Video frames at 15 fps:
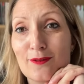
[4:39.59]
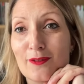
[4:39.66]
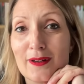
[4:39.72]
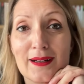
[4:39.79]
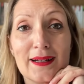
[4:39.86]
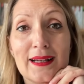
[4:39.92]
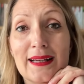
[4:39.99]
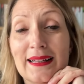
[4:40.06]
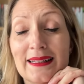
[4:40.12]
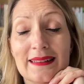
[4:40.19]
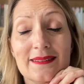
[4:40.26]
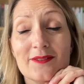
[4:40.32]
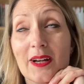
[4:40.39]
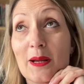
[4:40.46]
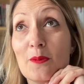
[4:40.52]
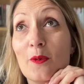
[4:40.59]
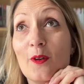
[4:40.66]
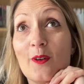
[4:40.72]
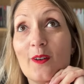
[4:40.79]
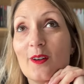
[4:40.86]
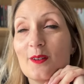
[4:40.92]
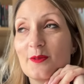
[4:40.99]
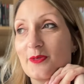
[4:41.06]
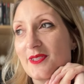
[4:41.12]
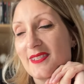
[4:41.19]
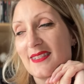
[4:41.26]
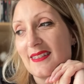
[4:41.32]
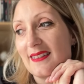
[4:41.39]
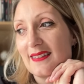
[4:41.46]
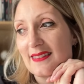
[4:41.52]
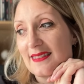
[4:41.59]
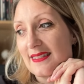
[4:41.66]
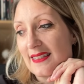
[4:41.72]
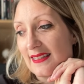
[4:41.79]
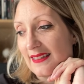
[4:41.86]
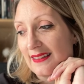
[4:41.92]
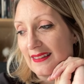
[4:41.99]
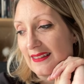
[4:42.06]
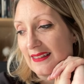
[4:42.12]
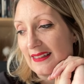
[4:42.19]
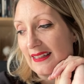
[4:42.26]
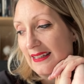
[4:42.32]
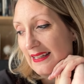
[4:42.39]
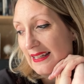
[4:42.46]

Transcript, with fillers: Enfin, vraiment, c'est c'est